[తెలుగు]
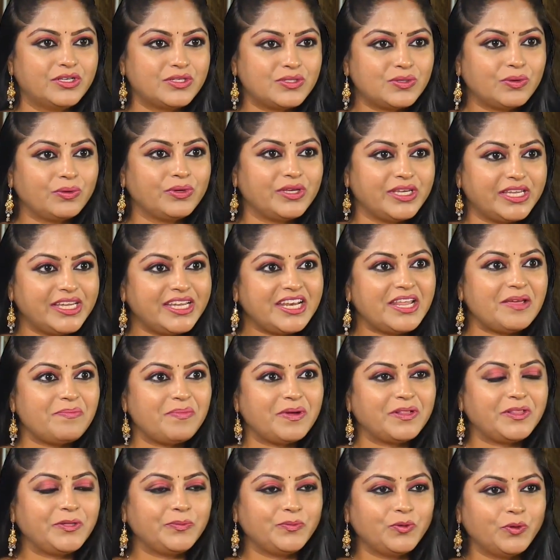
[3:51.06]
సో ఈ
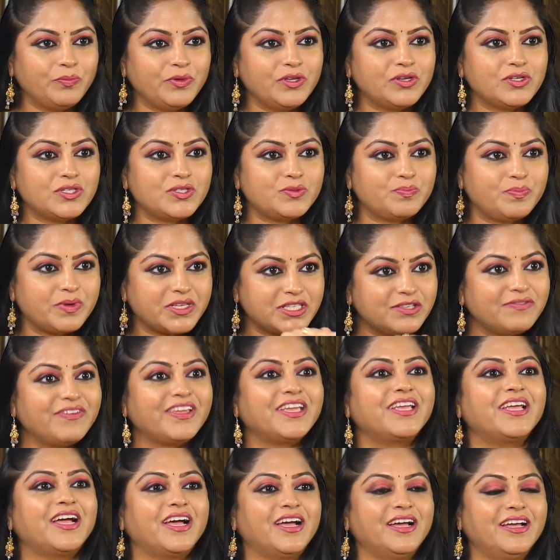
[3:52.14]
నేపథ్యంలో మీరు
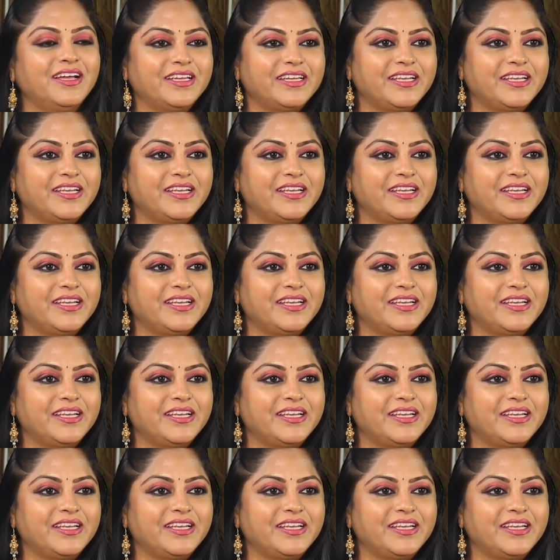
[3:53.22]
స్పెసిఫిక్గా